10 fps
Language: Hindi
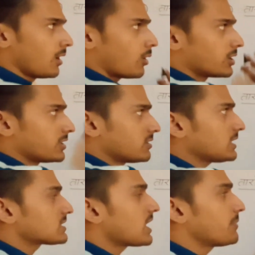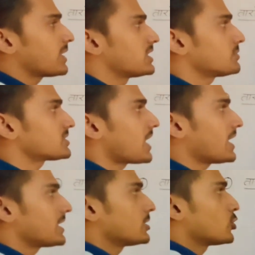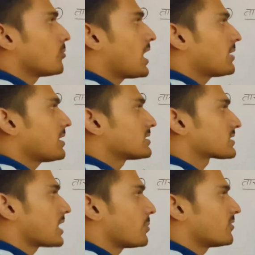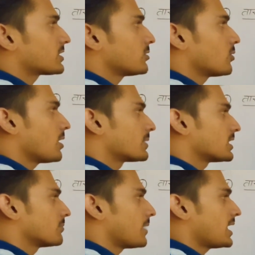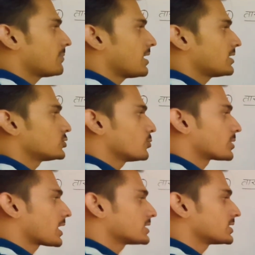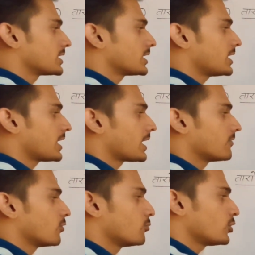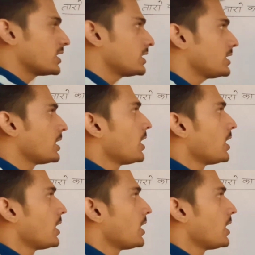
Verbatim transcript: और इतने सारे माध्यम से आएगी तो बार बार इसका अपवर्तन होगा मतलब बार बार जो प्रकाश की किरण है वो मुड़ेगी